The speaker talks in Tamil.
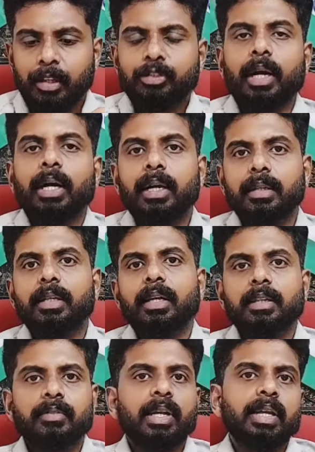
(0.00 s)
ஸோ அங்கேருந்து
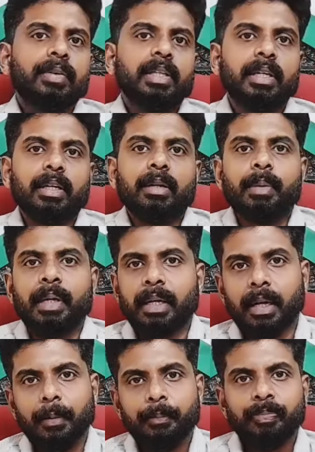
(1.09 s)
ரத்தம் வெளியே வந்திருக்கு
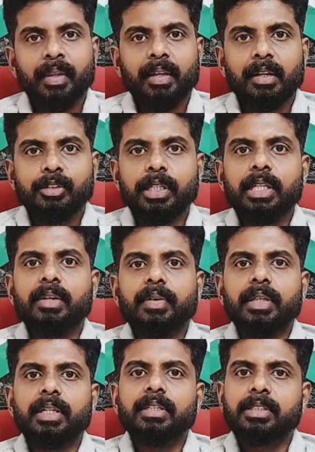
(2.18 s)
அப்படிங்கிறாங்க ஸோ இதில்
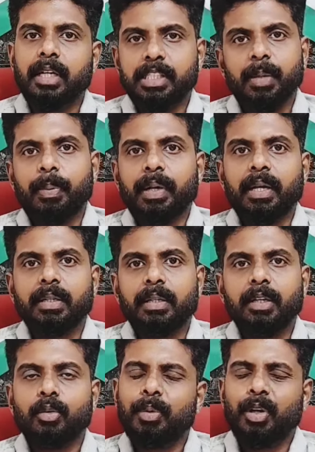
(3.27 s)
வந்து சர்ஜரி
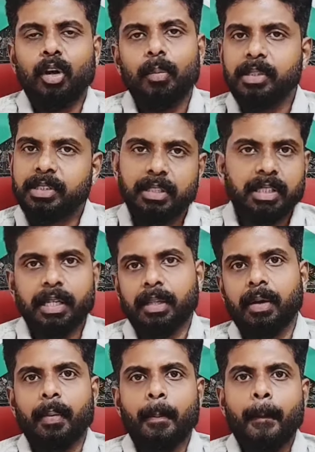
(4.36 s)
பண்ணுறதுன்ற ரொம்ப நார்மல் சர்ஜரி
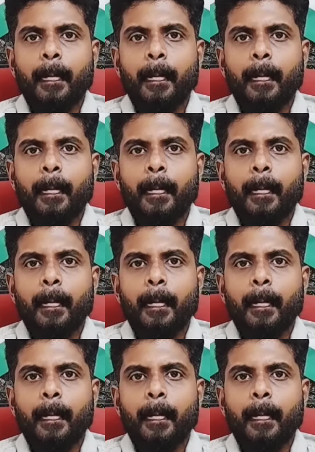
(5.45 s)
தான்